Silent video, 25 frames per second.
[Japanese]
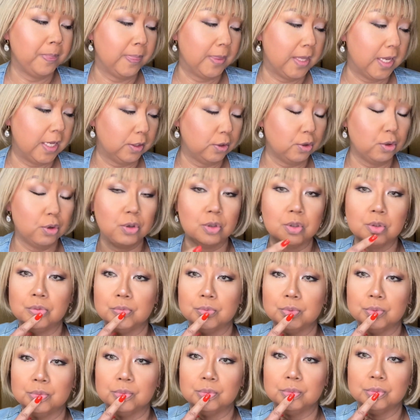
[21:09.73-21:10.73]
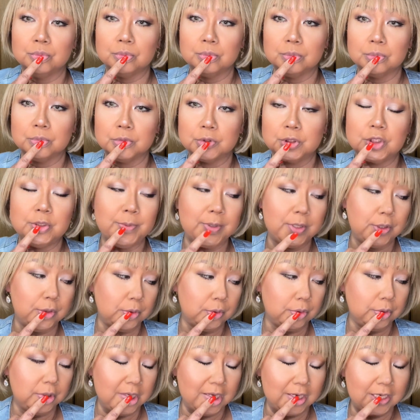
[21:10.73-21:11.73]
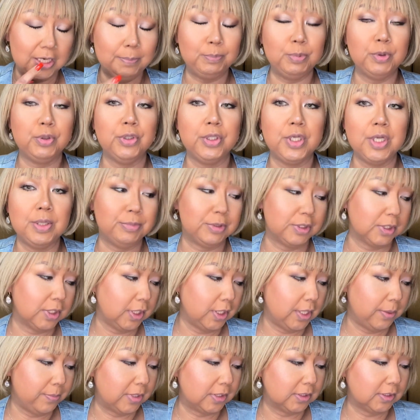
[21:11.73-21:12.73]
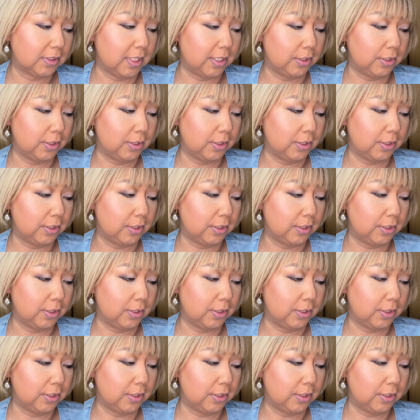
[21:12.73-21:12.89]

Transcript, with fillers: えっと、唇にリップクリームつけてます。